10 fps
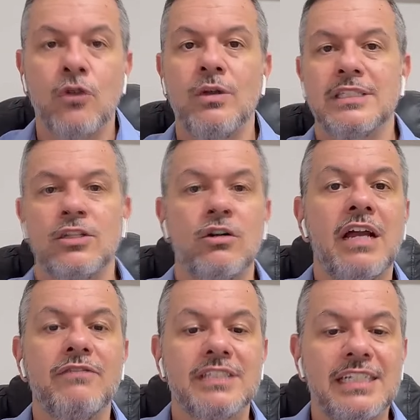com essas
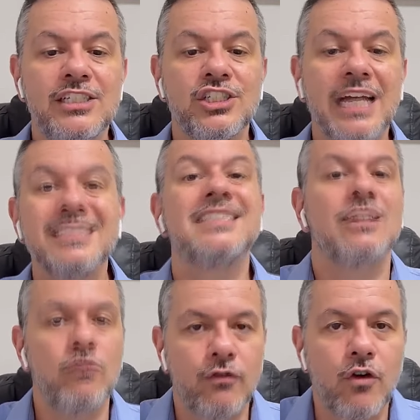aeronaves que já
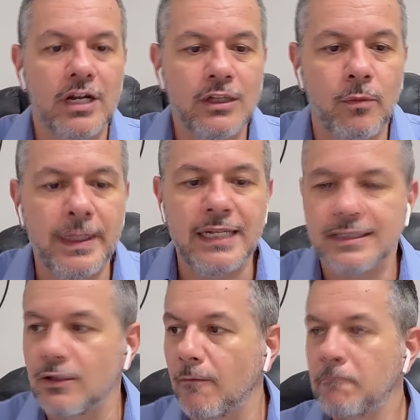estão fora da
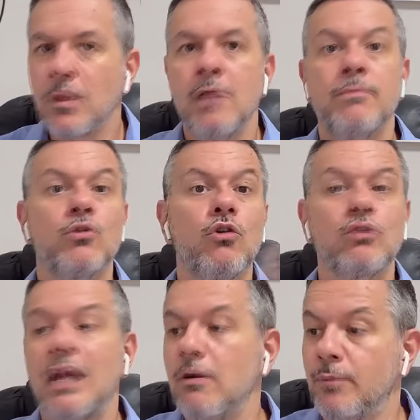operação. Por
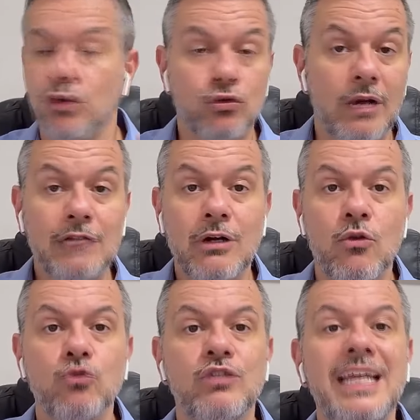outro, por outro lado, a
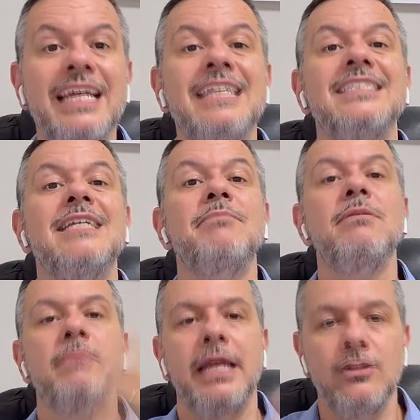Gol tem
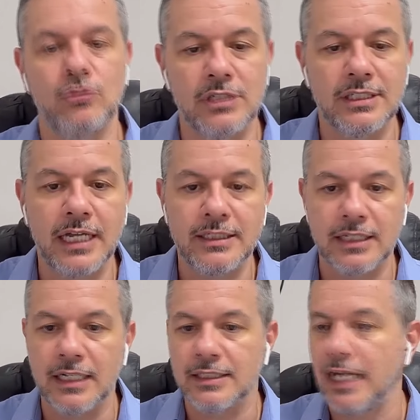recebimento de
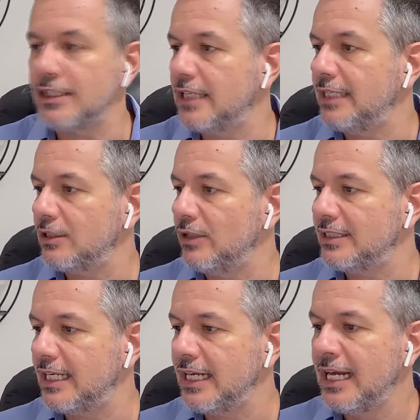737, né? Então eles
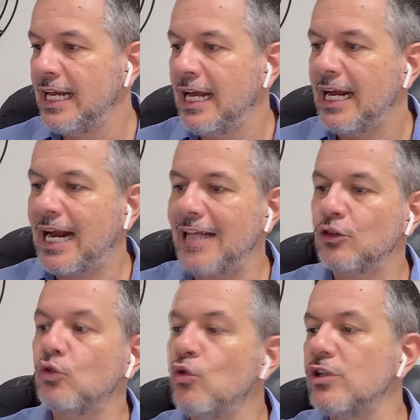têm
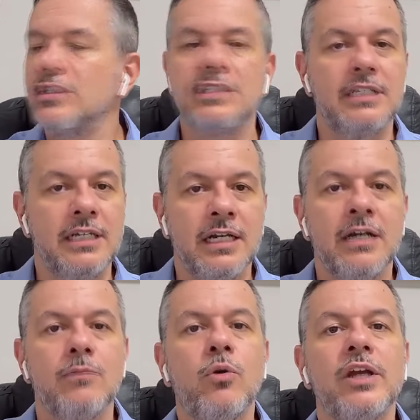14
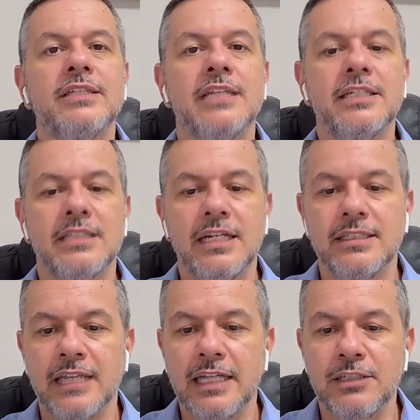Boeing
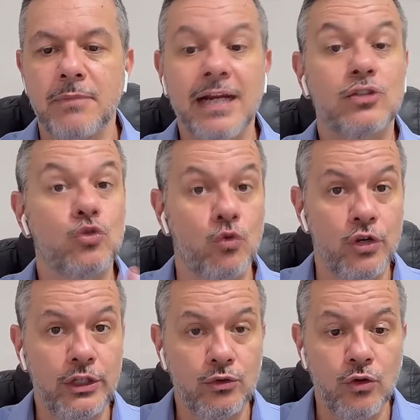737 MAX
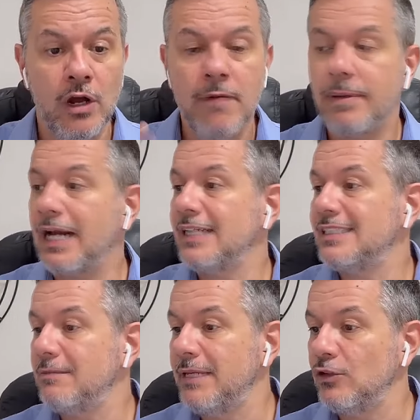8 para
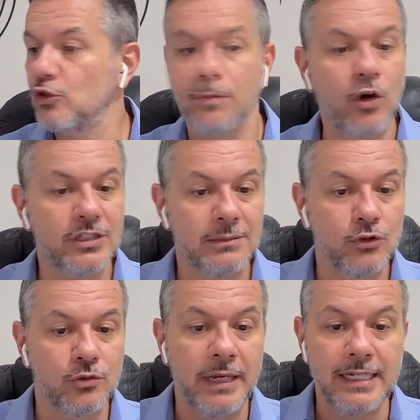receber nos
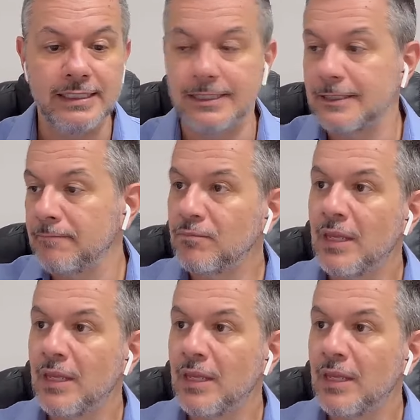próximos meses.